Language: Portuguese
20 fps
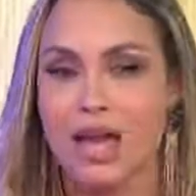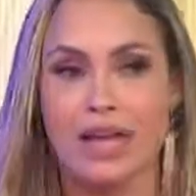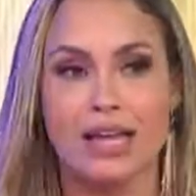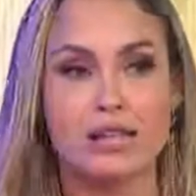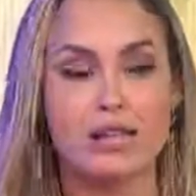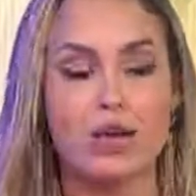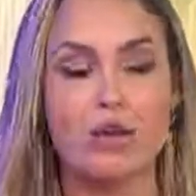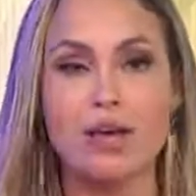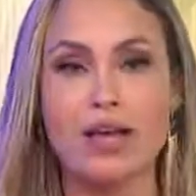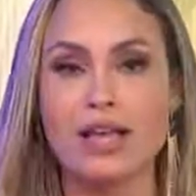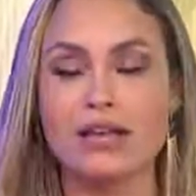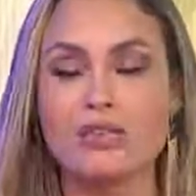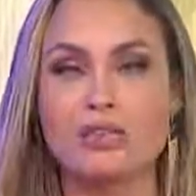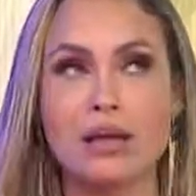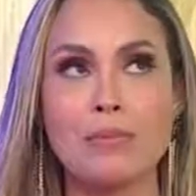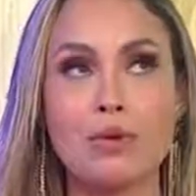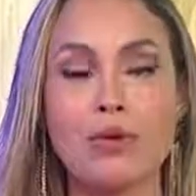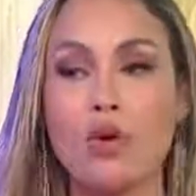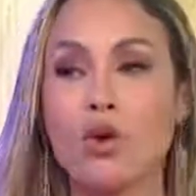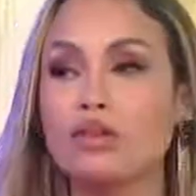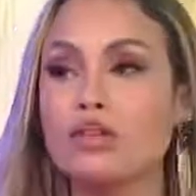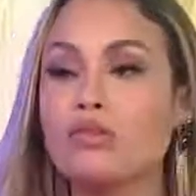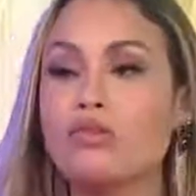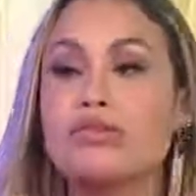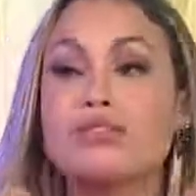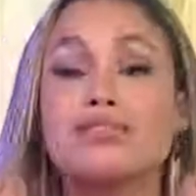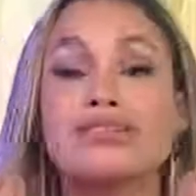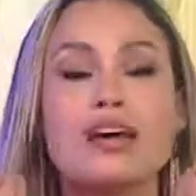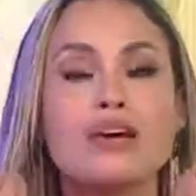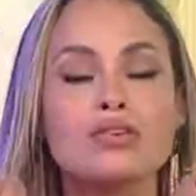Então isso tá me cortando
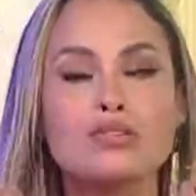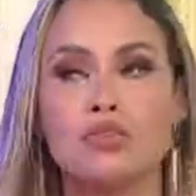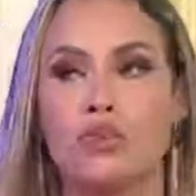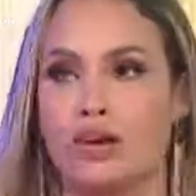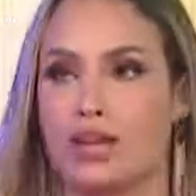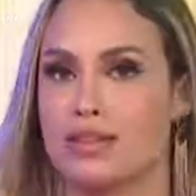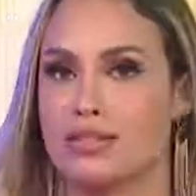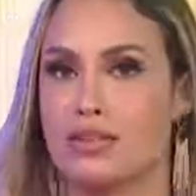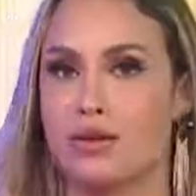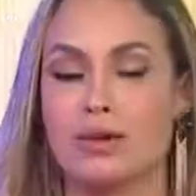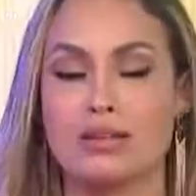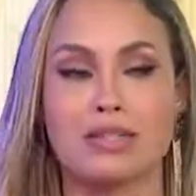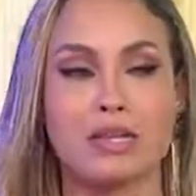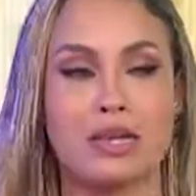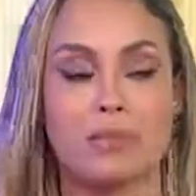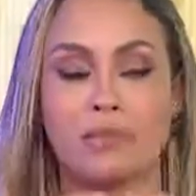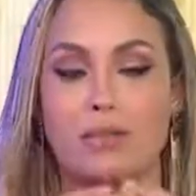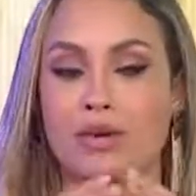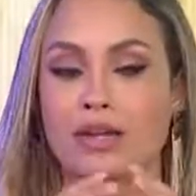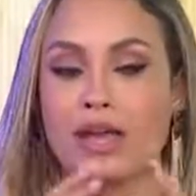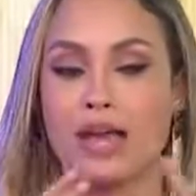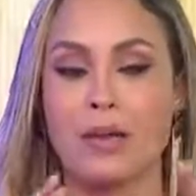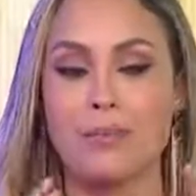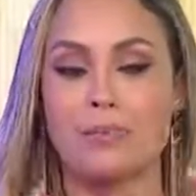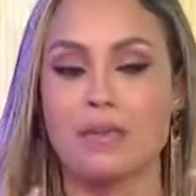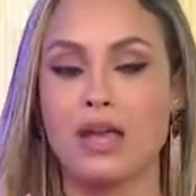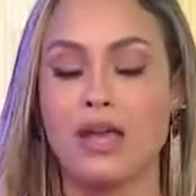tanto o coração, assim, porque